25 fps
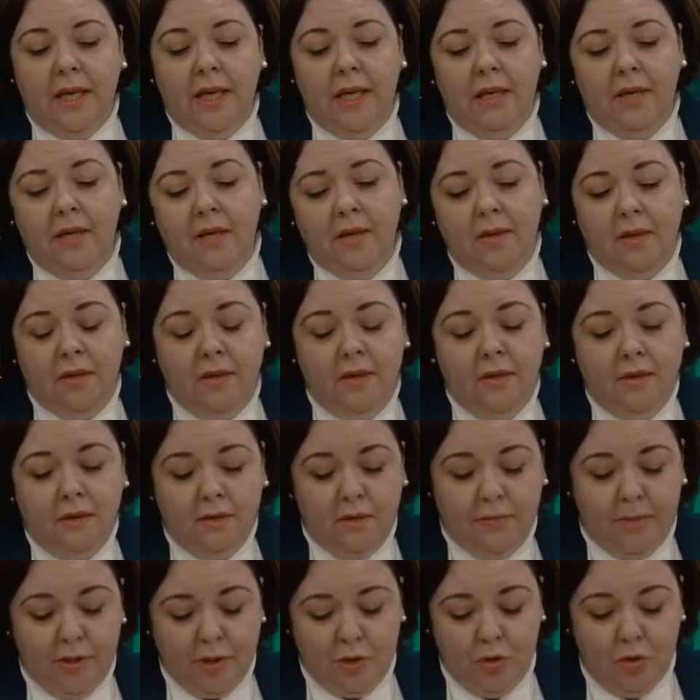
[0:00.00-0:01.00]
И
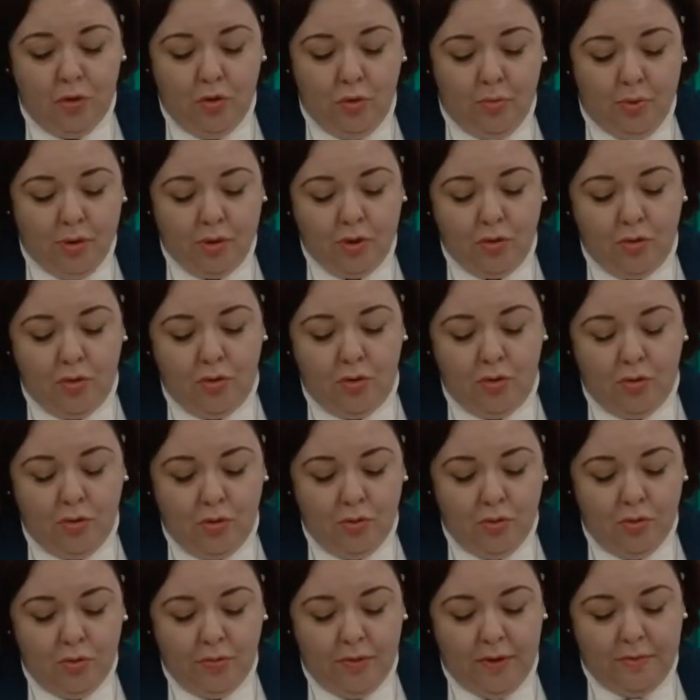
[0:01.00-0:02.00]
э,
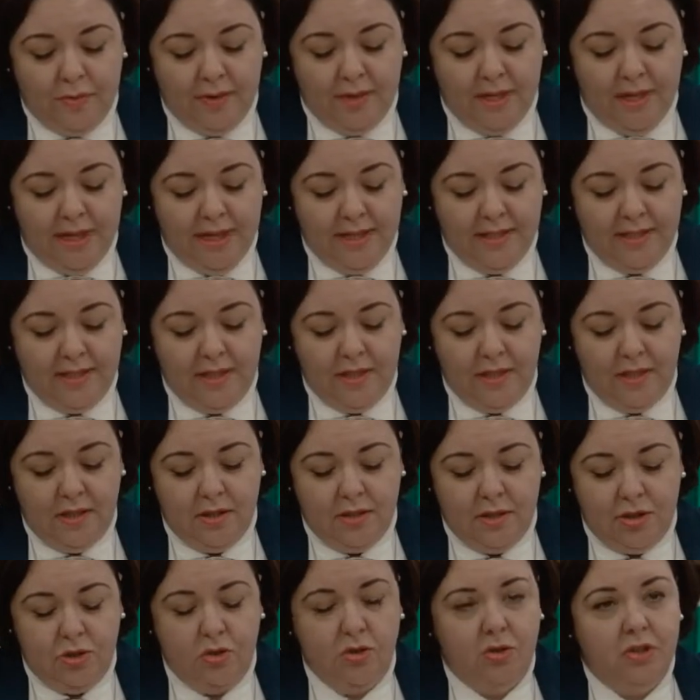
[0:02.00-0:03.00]
поскольку в
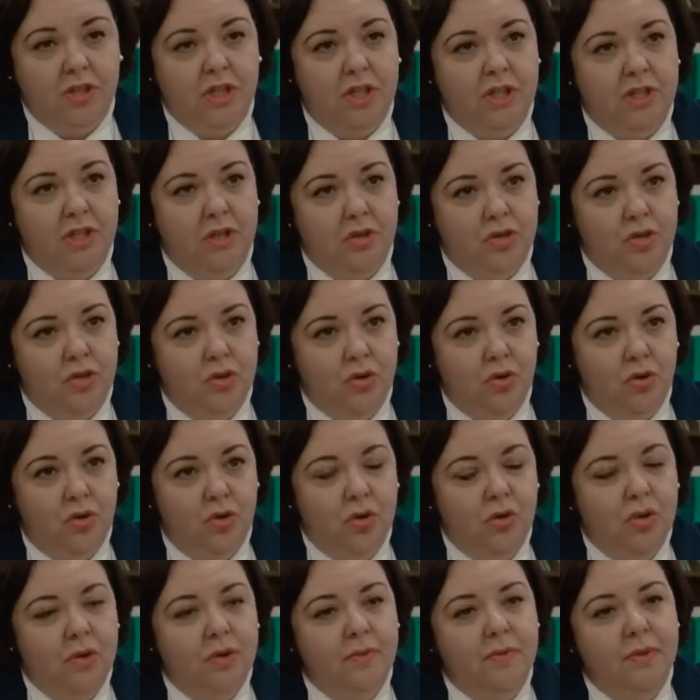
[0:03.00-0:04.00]
Абхазии 110
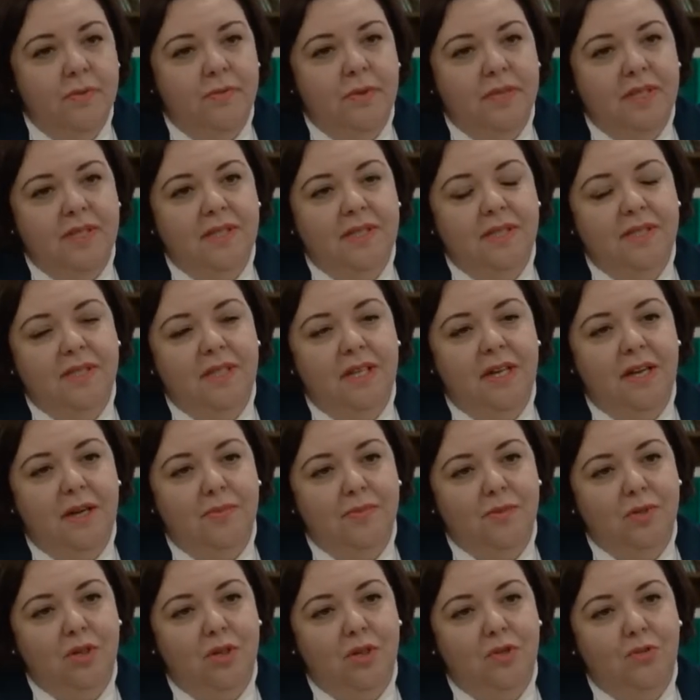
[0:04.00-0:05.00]
сел, мы посетили
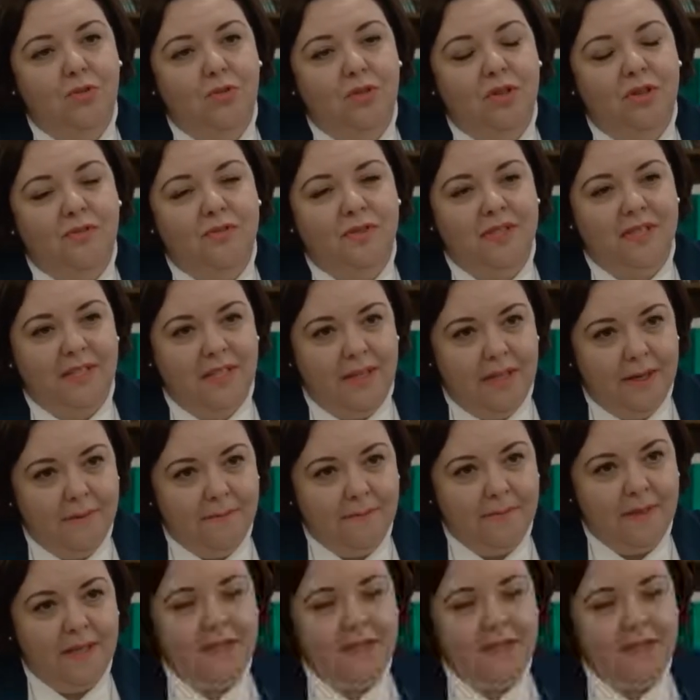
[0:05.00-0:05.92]
абсолютно все